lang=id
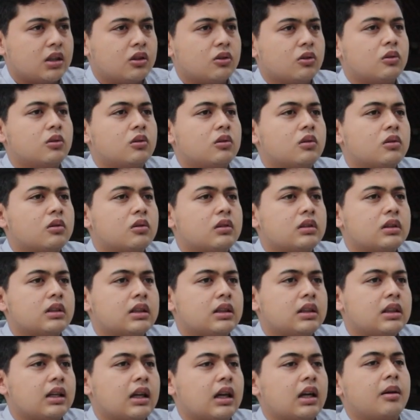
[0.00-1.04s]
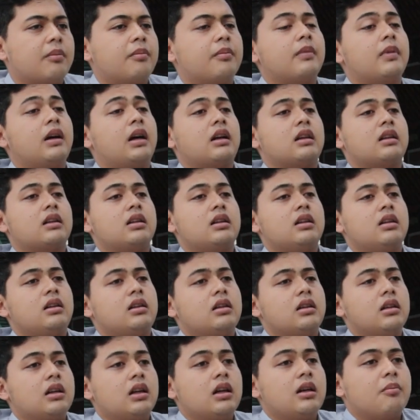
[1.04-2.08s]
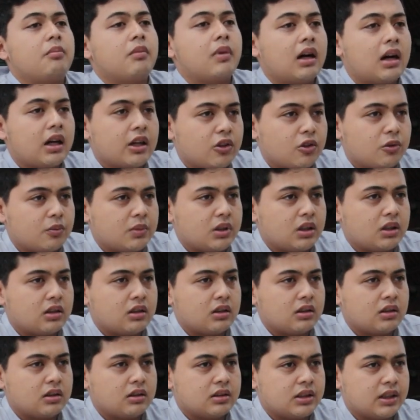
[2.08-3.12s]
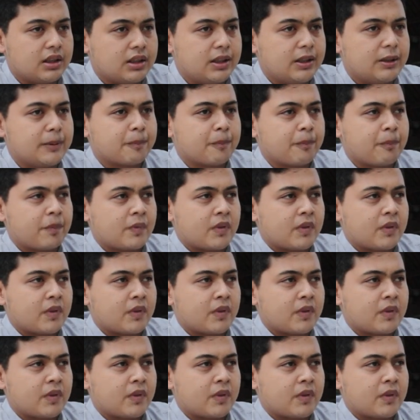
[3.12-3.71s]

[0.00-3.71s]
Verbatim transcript: itu dalam arti mengayomi. Jadi